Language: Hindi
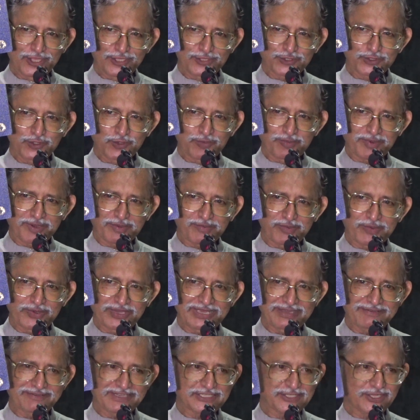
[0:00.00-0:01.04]
जो प्रभु
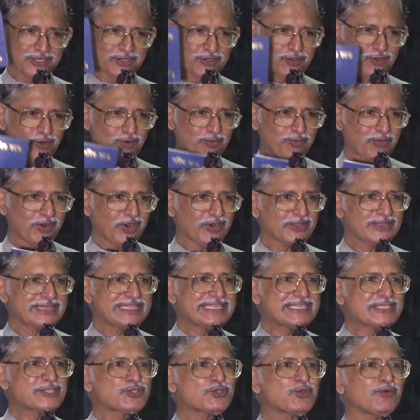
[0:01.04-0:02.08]
के वचन को बहुत
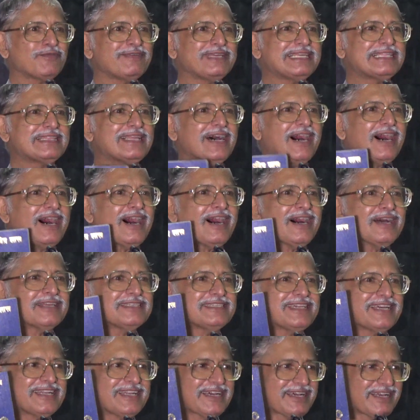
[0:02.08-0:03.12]
ही
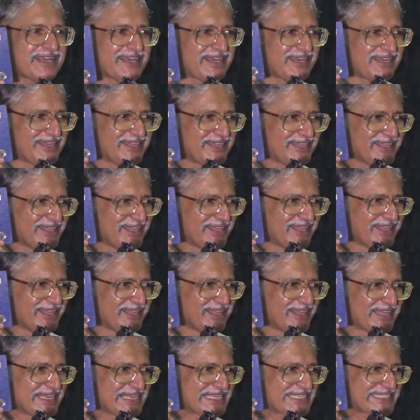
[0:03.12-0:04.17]
सुविधाजनक
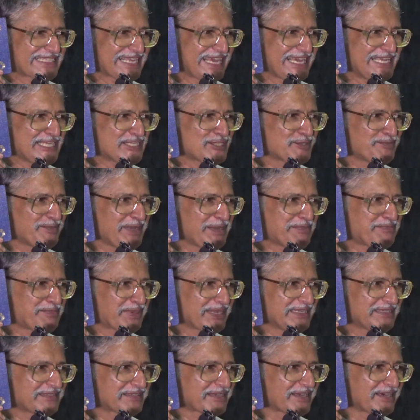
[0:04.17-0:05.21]
साइज में
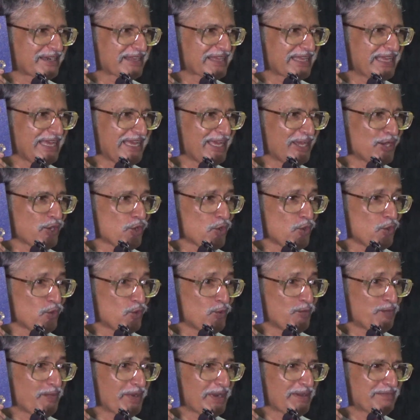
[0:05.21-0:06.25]
प्रिंट करके
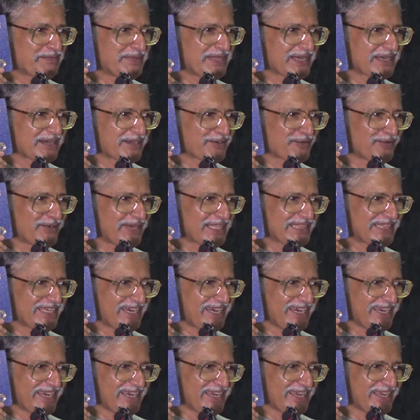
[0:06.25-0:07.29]
उपलब्ध करवाता
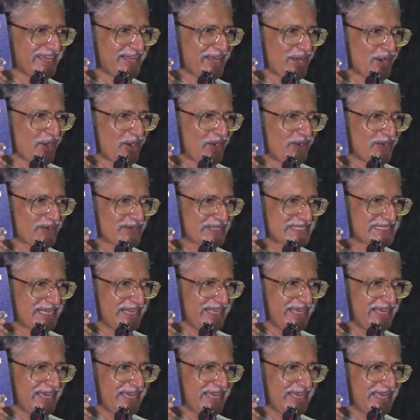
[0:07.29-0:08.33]
है और
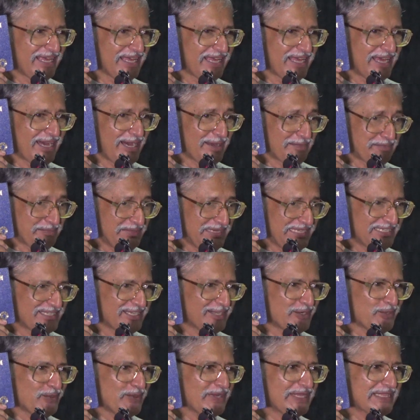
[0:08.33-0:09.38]
इसलिए अपनी
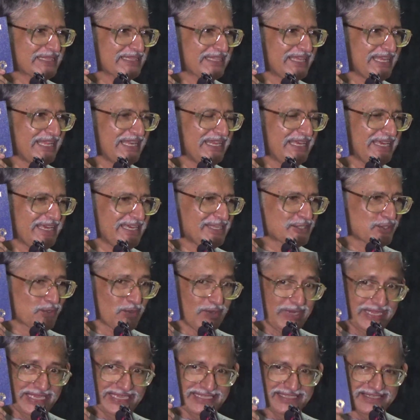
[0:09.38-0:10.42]
ज़रूरत के लिए इसको
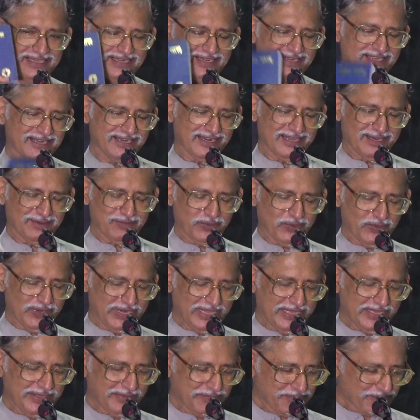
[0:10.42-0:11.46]
ले जाना ना
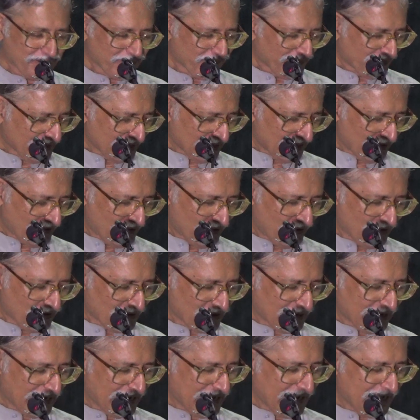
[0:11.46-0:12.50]
भूलें और
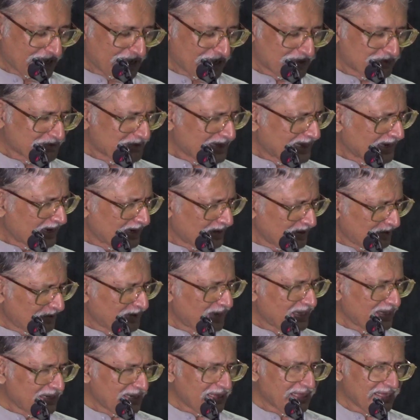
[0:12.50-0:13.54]
मेरा
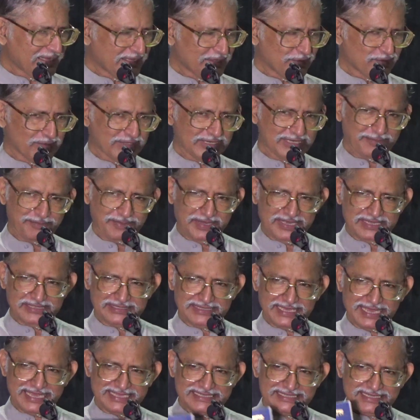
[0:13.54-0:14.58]
अनुमान है कि उनके पास
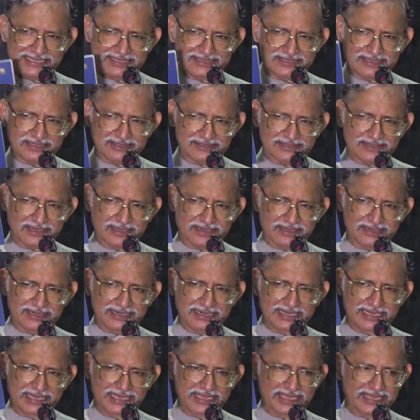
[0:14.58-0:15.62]
ऐसे संस्करण
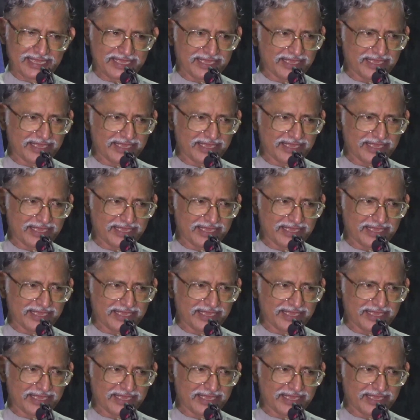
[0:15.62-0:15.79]
हैं